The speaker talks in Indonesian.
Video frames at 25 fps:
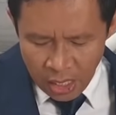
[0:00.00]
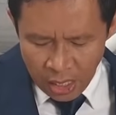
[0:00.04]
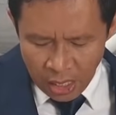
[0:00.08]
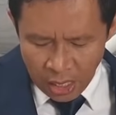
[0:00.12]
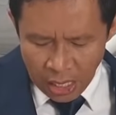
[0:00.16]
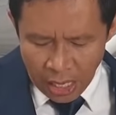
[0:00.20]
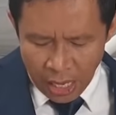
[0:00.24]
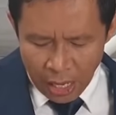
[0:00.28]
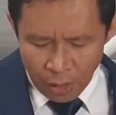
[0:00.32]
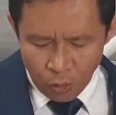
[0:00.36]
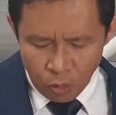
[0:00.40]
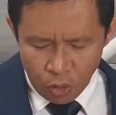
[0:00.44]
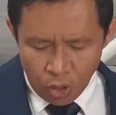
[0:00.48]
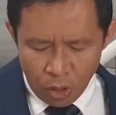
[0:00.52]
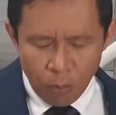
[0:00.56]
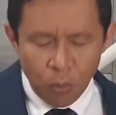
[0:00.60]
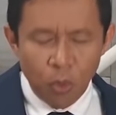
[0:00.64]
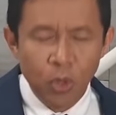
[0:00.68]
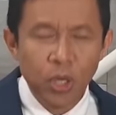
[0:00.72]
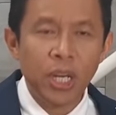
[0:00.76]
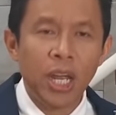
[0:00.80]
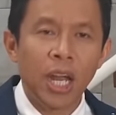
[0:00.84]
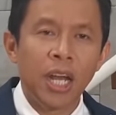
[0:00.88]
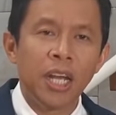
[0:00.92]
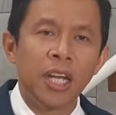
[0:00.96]
lalu
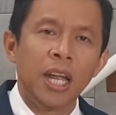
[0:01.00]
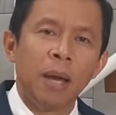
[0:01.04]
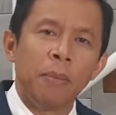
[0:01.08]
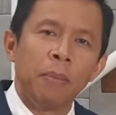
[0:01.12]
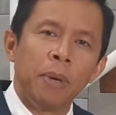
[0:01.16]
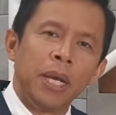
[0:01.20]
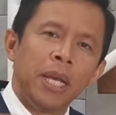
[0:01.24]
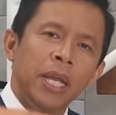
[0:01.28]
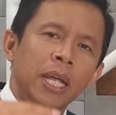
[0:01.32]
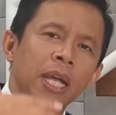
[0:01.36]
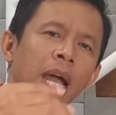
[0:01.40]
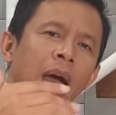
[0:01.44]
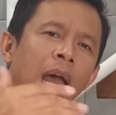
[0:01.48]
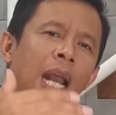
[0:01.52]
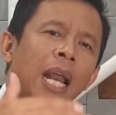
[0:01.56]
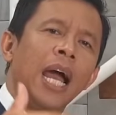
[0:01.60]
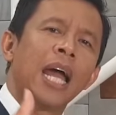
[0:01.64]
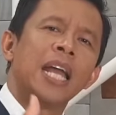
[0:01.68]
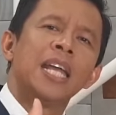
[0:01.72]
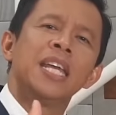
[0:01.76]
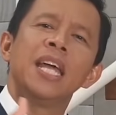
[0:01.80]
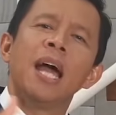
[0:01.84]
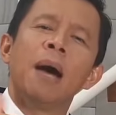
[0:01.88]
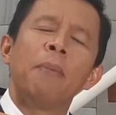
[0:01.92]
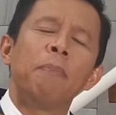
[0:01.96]
kemudian dia
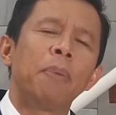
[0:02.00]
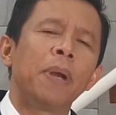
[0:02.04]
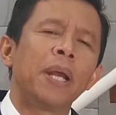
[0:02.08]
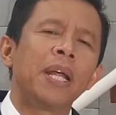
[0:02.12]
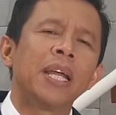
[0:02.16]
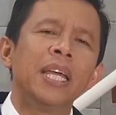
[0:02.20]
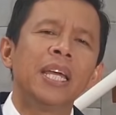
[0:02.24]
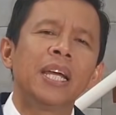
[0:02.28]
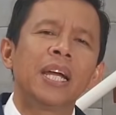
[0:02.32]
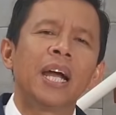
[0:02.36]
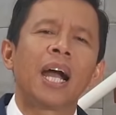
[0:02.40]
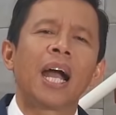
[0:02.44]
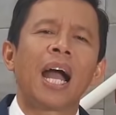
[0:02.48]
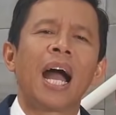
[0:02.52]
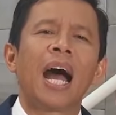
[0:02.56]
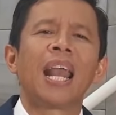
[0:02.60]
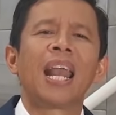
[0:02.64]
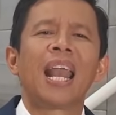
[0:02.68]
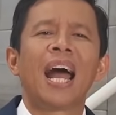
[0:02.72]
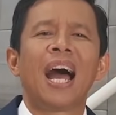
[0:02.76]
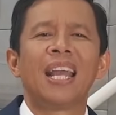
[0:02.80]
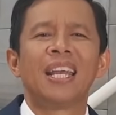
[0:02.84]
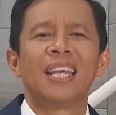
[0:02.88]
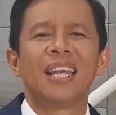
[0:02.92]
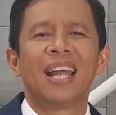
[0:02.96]
meninggalkan, dia pergi ke
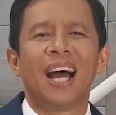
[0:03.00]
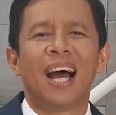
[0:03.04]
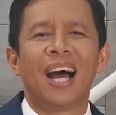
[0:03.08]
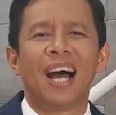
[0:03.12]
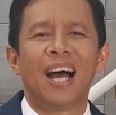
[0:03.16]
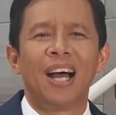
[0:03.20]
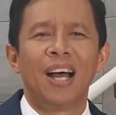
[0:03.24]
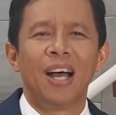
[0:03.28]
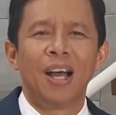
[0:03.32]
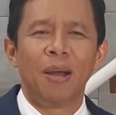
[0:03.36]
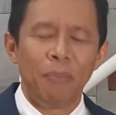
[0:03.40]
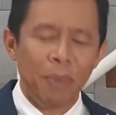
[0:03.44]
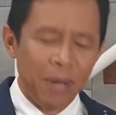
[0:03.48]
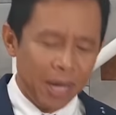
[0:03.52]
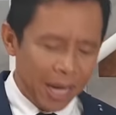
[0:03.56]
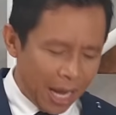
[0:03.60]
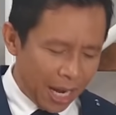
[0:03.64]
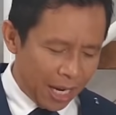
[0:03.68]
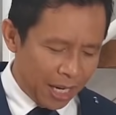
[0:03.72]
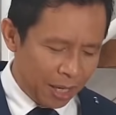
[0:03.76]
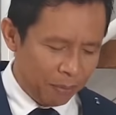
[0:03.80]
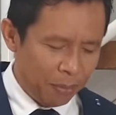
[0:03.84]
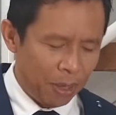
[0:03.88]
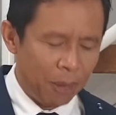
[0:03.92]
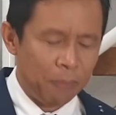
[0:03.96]
Kanada.
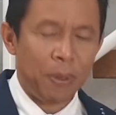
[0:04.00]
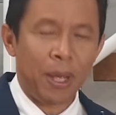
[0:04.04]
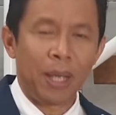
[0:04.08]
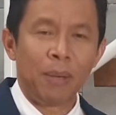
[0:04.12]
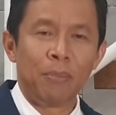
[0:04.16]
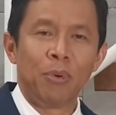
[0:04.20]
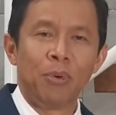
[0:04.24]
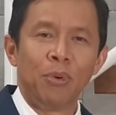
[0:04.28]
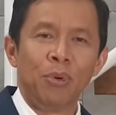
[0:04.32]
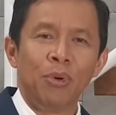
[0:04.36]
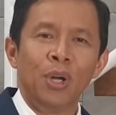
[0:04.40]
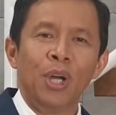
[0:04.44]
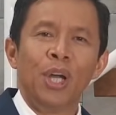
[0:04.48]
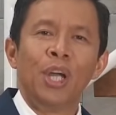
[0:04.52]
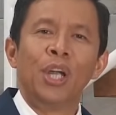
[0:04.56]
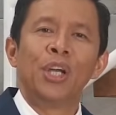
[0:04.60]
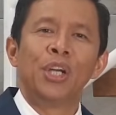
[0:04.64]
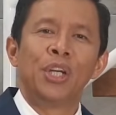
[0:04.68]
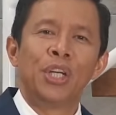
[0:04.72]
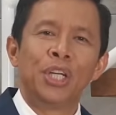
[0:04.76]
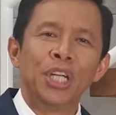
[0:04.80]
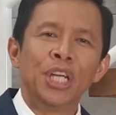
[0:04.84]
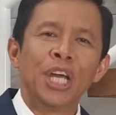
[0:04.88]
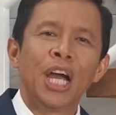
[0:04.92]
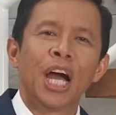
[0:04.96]
Menarik Bapak Ibu,
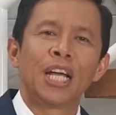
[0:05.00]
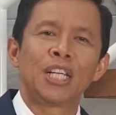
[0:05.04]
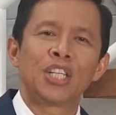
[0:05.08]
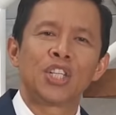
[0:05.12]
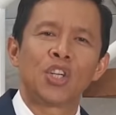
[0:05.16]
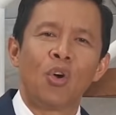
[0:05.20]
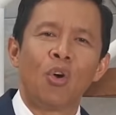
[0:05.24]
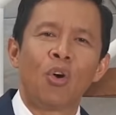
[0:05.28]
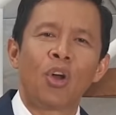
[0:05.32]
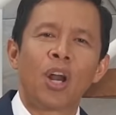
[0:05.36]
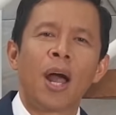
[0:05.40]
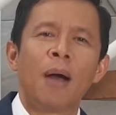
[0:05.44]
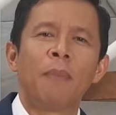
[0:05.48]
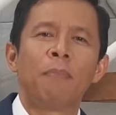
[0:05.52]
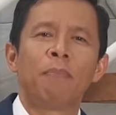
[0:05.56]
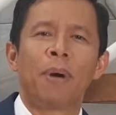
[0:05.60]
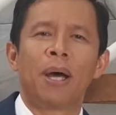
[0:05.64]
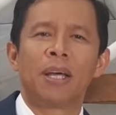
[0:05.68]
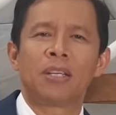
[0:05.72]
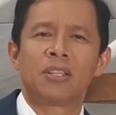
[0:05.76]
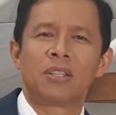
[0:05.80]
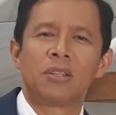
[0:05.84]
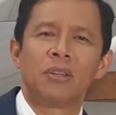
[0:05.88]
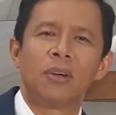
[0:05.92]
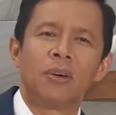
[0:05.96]
dia seorang
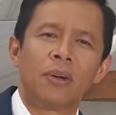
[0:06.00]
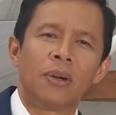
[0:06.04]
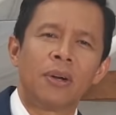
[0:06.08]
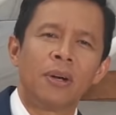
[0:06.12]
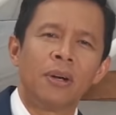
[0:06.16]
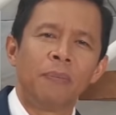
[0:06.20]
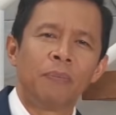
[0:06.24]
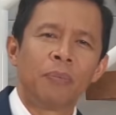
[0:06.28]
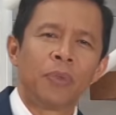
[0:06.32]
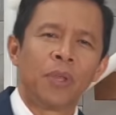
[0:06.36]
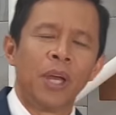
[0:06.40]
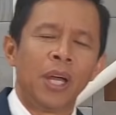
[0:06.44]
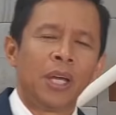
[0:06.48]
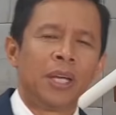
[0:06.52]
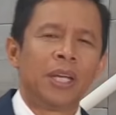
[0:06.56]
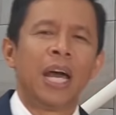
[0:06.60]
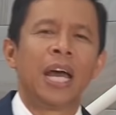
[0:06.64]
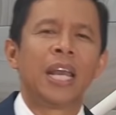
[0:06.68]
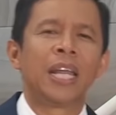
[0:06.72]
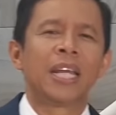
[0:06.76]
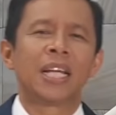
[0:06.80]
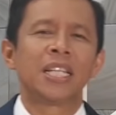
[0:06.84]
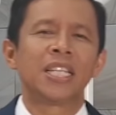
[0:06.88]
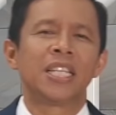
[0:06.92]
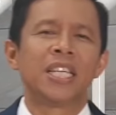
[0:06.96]
pastor,
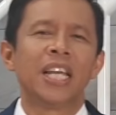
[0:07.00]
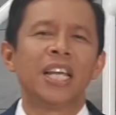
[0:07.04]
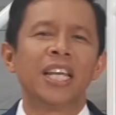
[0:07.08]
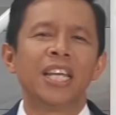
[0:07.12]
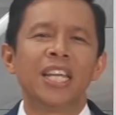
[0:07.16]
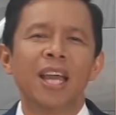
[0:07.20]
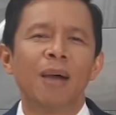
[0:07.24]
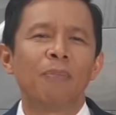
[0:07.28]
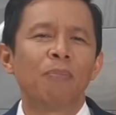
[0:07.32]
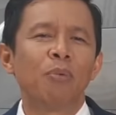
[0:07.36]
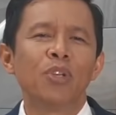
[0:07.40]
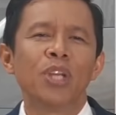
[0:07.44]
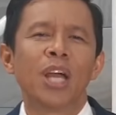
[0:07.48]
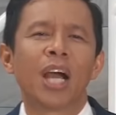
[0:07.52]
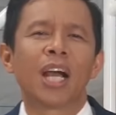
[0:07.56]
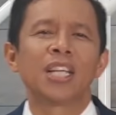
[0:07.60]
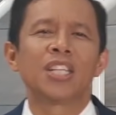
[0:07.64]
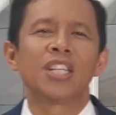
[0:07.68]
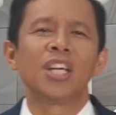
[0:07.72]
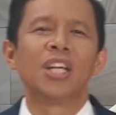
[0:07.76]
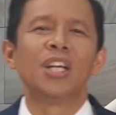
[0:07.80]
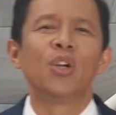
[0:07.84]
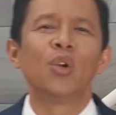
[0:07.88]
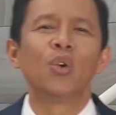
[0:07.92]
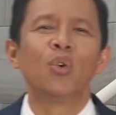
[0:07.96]
dari kecil dia punya
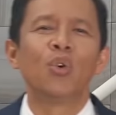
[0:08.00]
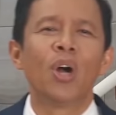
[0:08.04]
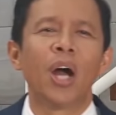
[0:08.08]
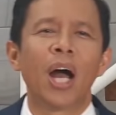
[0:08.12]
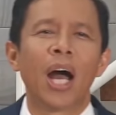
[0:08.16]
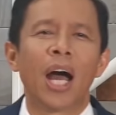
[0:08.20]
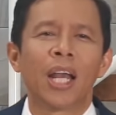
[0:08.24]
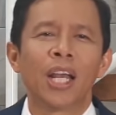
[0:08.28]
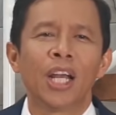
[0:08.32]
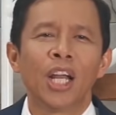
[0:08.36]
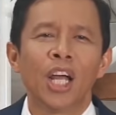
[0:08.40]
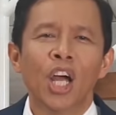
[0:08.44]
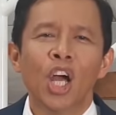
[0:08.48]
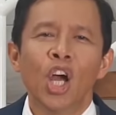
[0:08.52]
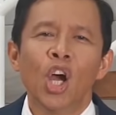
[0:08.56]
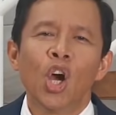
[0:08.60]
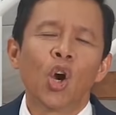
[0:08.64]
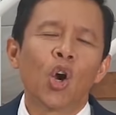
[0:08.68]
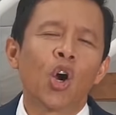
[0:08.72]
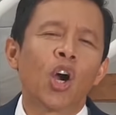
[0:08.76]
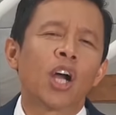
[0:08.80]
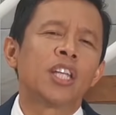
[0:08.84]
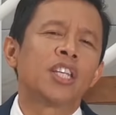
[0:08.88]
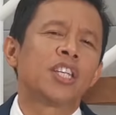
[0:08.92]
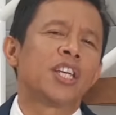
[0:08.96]
kecenderungan,
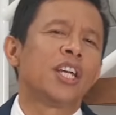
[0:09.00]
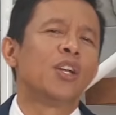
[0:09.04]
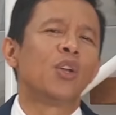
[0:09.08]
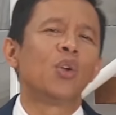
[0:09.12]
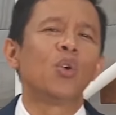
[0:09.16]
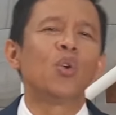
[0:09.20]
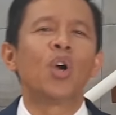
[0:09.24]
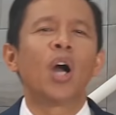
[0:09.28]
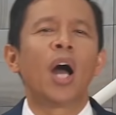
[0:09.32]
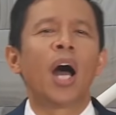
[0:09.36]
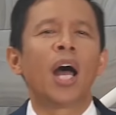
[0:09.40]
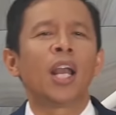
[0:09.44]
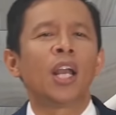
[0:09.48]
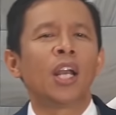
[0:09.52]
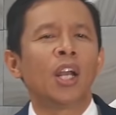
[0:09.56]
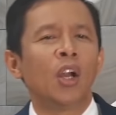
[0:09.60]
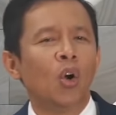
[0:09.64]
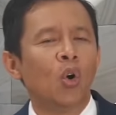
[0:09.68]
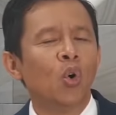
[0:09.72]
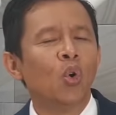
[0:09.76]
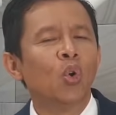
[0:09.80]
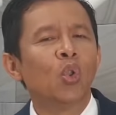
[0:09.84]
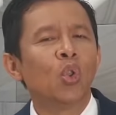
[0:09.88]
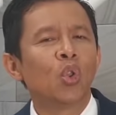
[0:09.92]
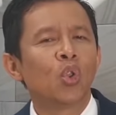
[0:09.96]

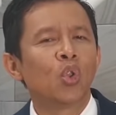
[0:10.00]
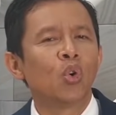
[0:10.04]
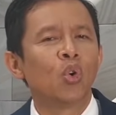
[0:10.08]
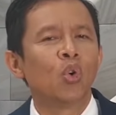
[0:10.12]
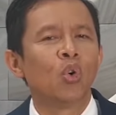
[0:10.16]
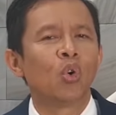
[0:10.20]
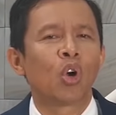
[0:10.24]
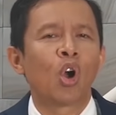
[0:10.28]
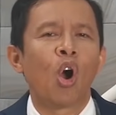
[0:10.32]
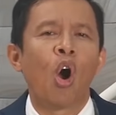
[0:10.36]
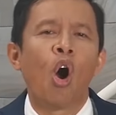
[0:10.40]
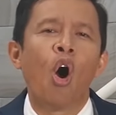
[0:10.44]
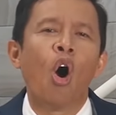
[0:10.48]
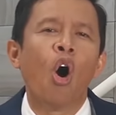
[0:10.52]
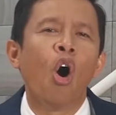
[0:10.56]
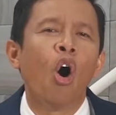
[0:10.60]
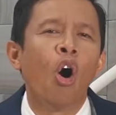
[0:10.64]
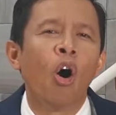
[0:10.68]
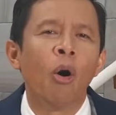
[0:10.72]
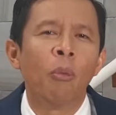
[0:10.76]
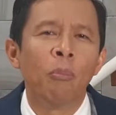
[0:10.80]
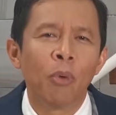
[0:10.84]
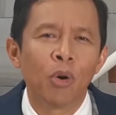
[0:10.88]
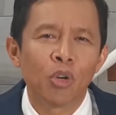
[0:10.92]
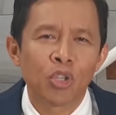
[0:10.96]
kecenderungan untuk
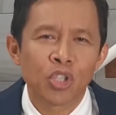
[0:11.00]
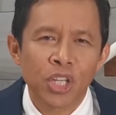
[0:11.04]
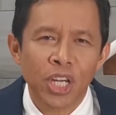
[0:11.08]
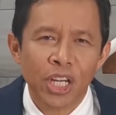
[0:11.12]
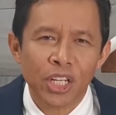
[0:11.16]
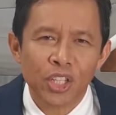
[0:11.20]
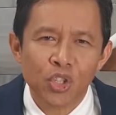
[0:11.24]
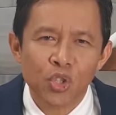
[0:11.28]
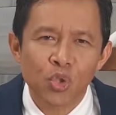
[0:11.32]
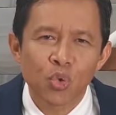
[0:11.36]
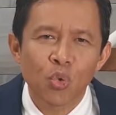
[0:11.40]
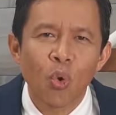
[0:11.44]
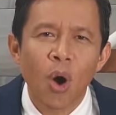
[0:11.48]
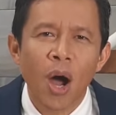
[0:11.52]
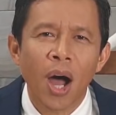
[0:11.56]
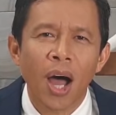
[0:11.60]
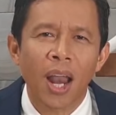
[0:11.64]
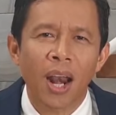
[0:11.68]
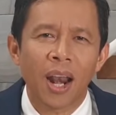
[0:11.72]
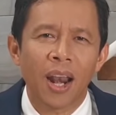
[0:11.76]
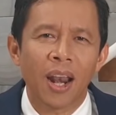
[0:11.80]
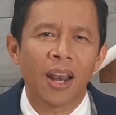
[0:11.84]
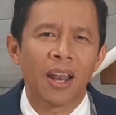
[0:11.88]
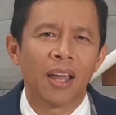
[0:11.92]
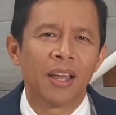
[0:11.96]

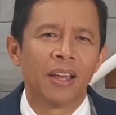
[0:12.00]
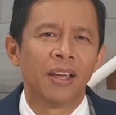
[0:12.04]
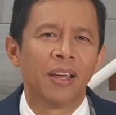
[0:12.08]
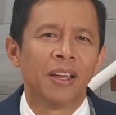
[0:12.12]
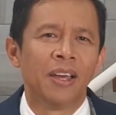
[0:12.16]
homoseksual